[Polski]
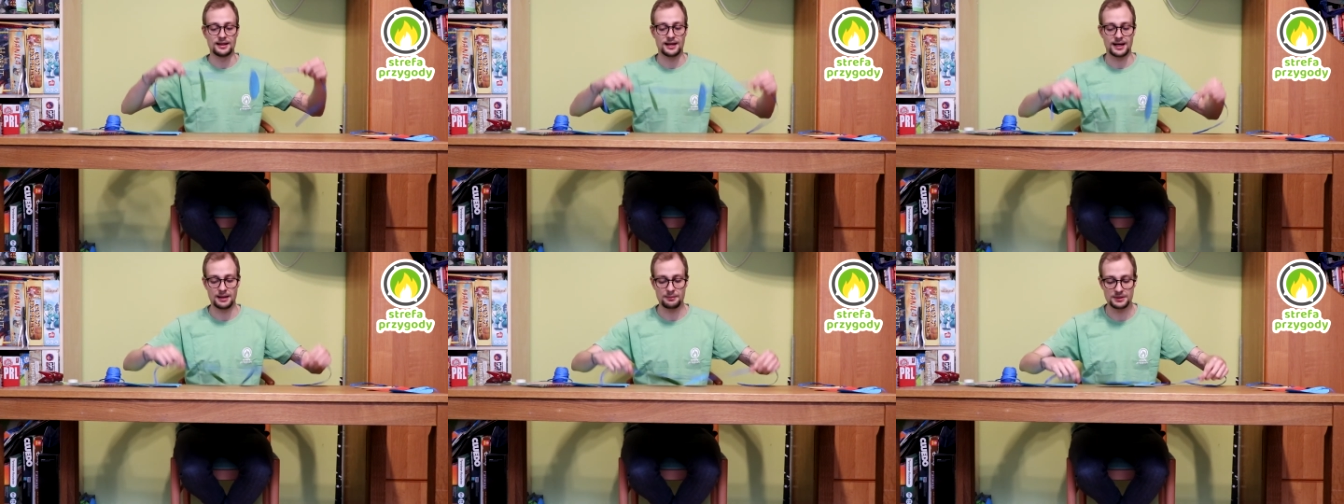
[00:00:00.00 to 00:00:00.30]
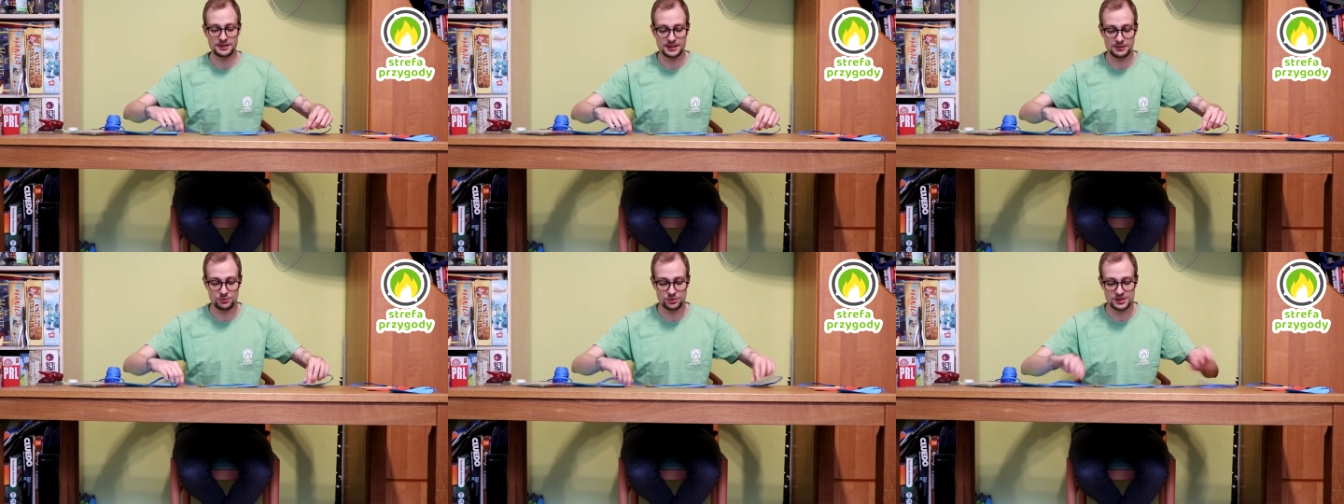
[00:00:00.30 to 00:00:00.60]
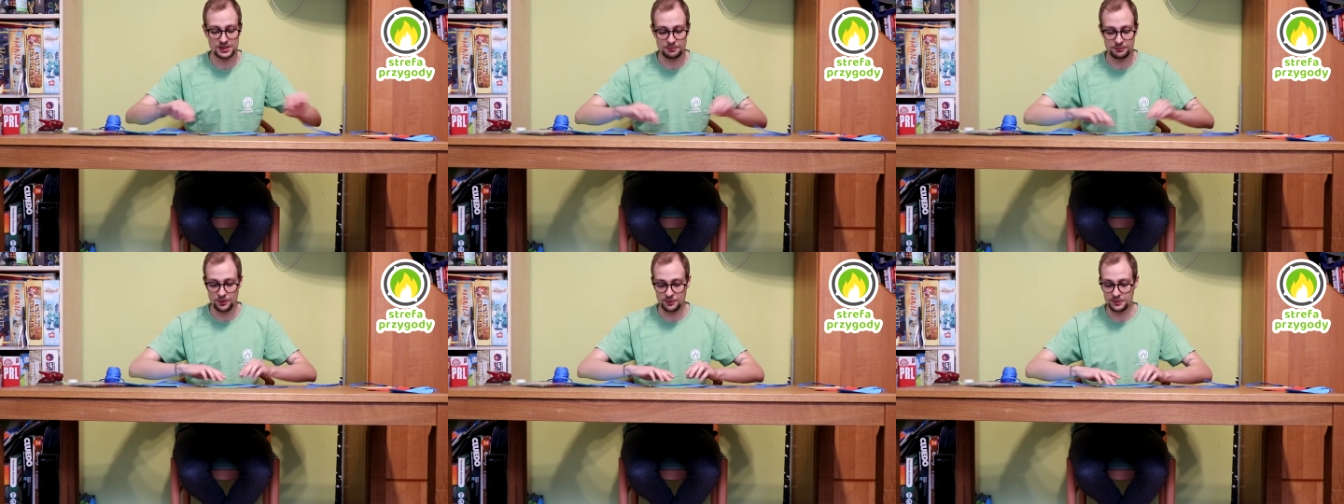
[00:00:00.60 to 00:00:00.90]
Aby temu
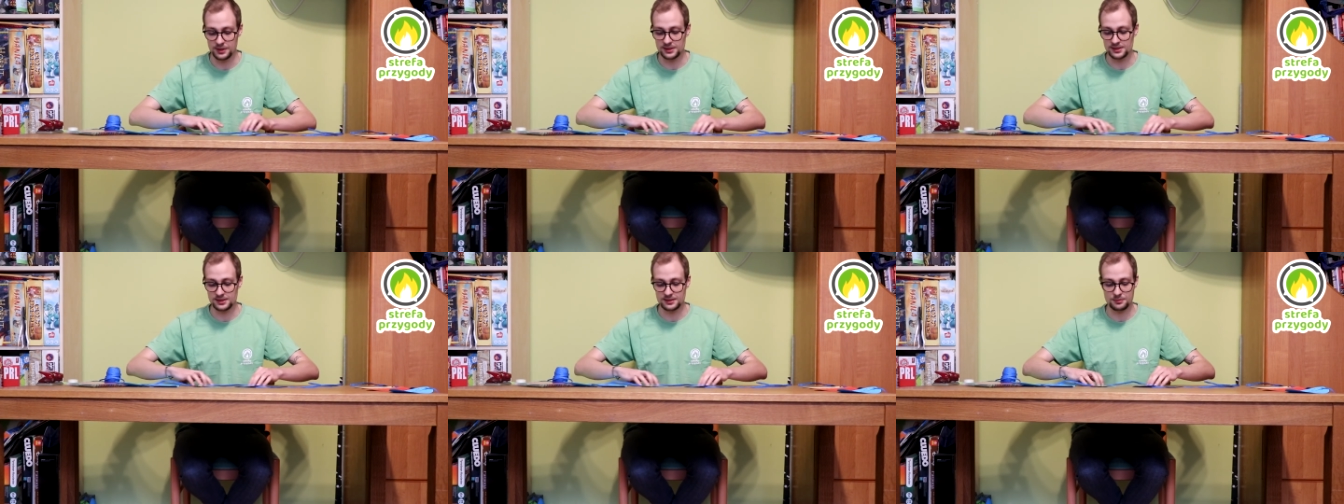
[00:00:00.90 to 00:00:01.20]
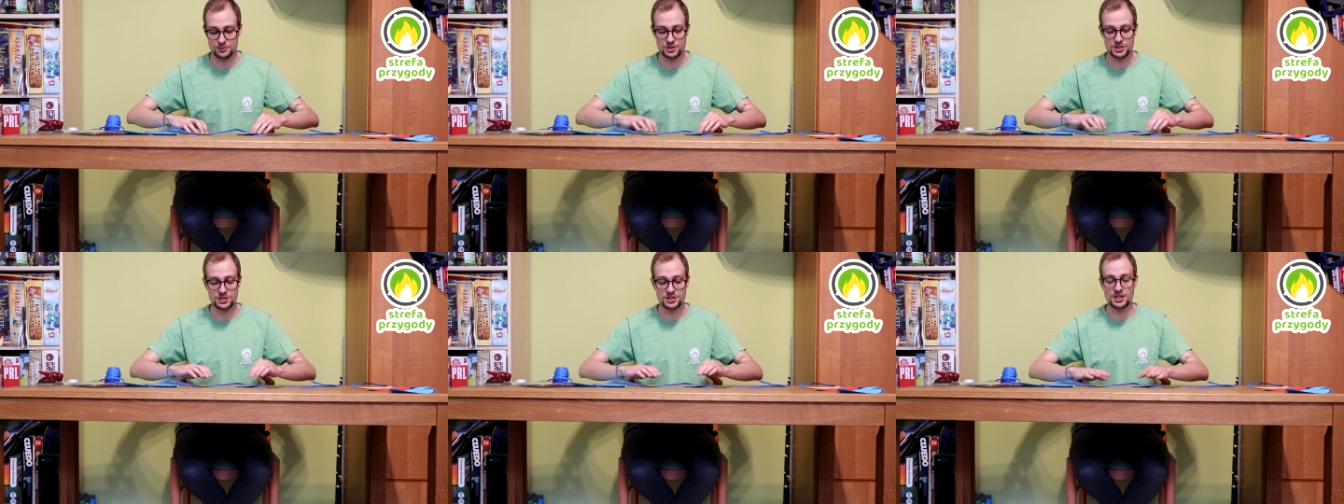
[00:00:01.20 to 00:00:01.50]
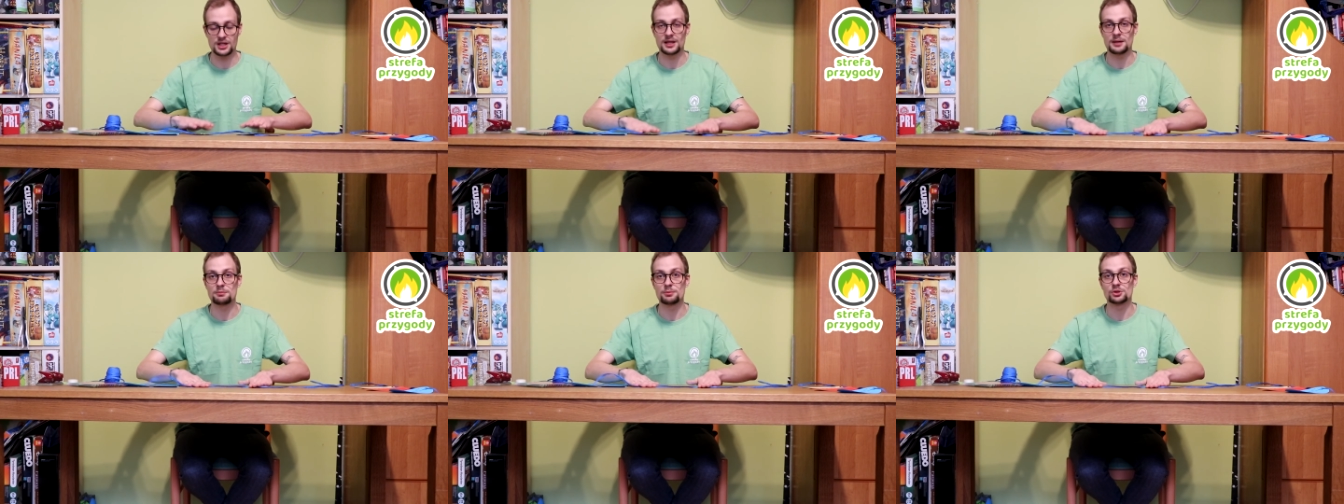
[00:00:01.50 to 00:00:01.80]
zapobiec,
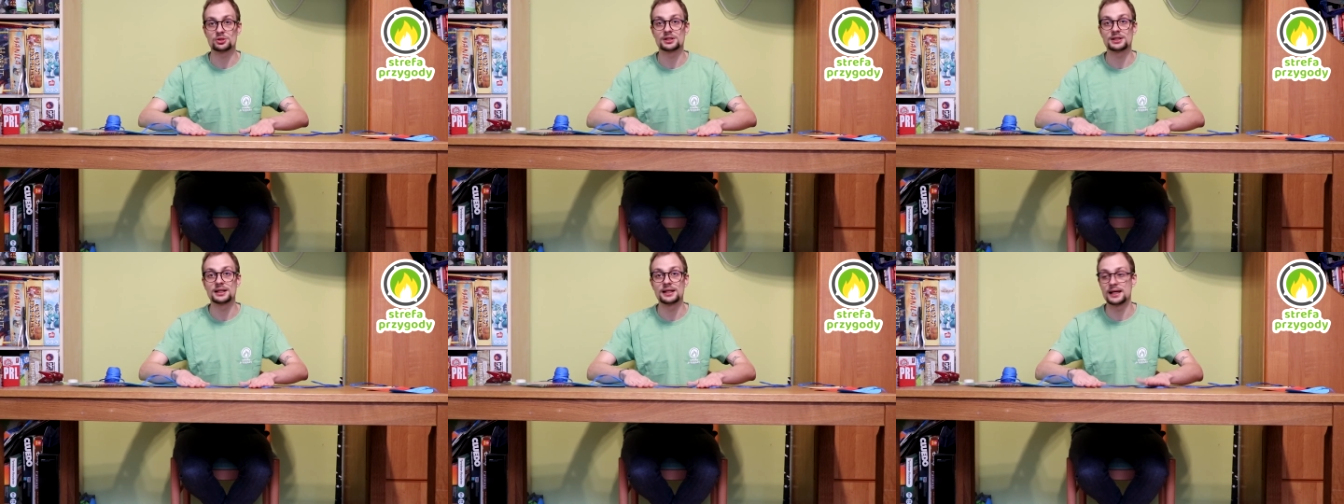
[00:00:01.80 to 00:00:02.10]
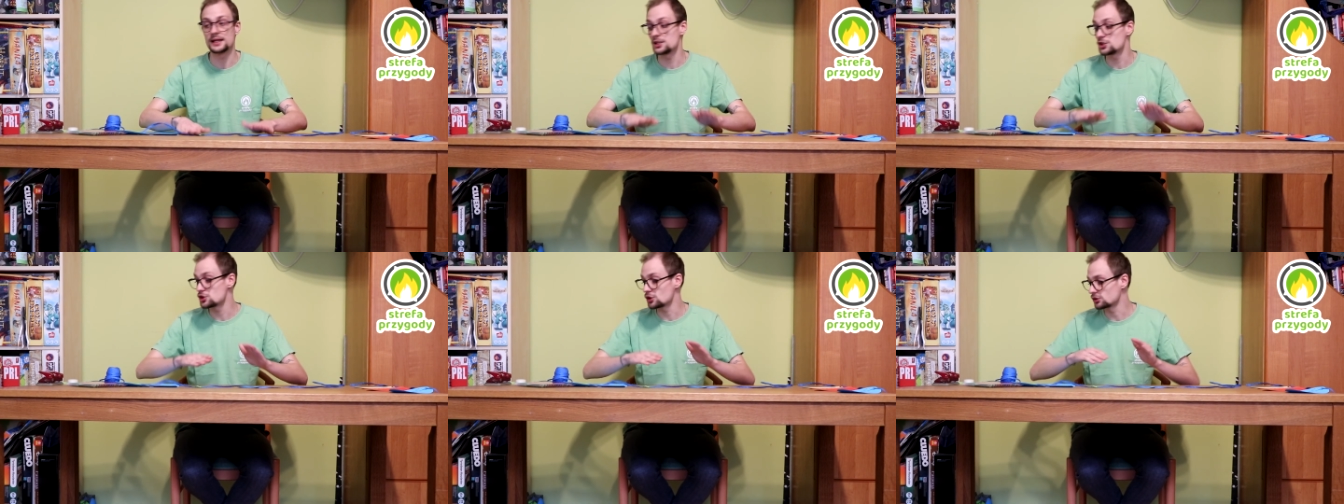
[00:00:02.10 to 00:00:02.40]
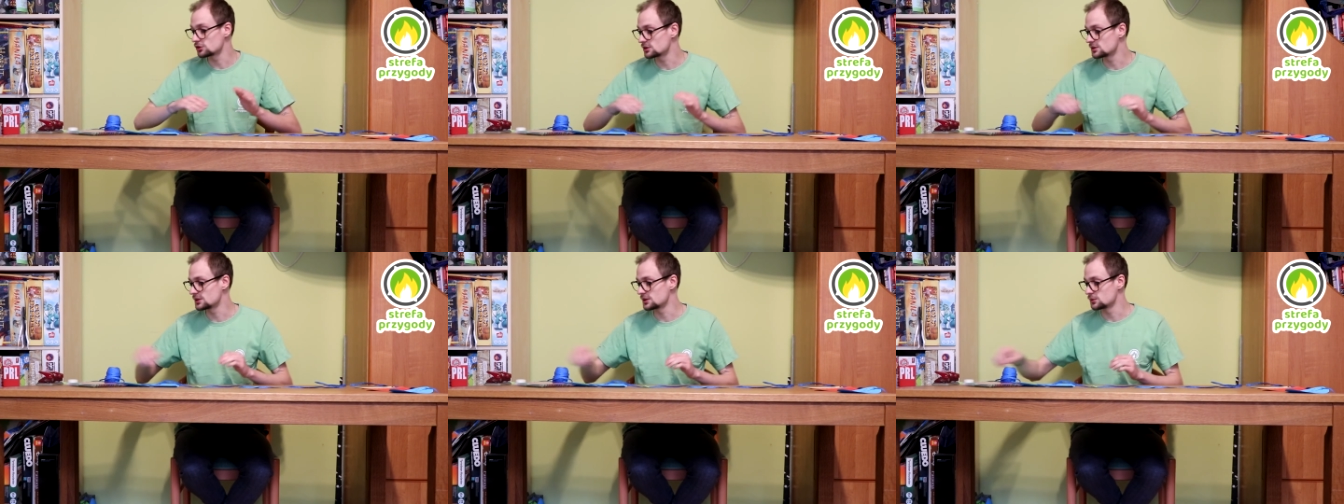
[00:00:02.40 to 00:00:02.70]
możecie je podkleić
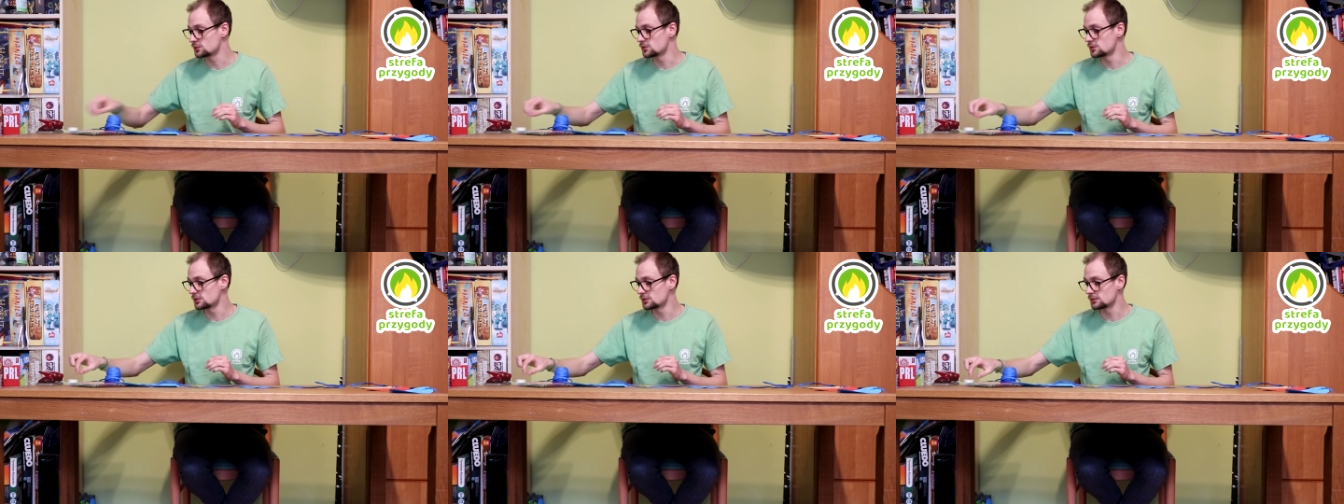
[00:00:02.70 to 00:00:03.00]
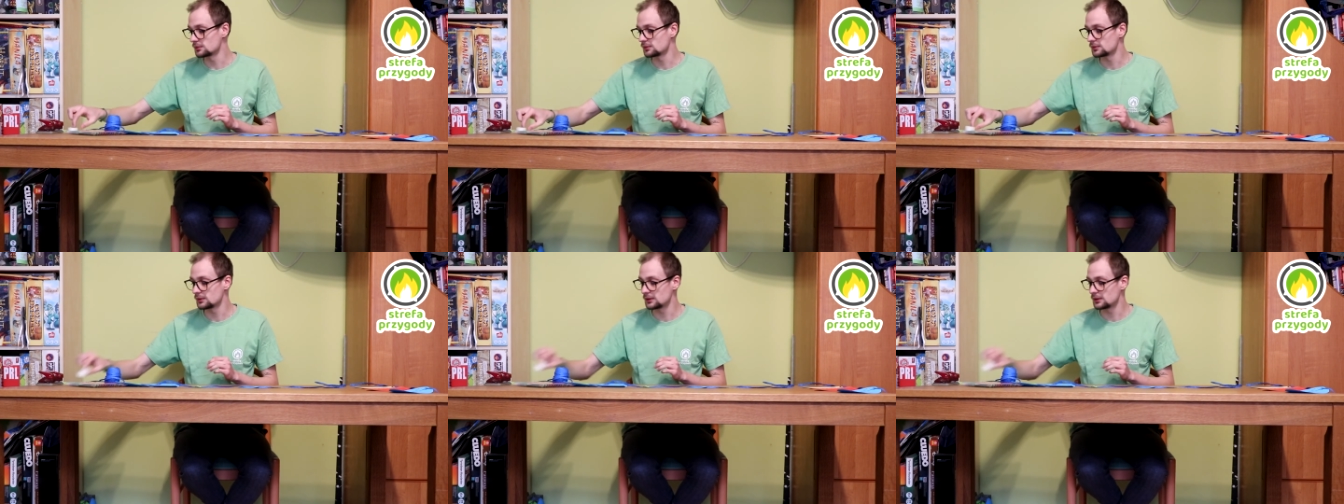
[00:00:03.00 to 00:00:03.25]
od tyłu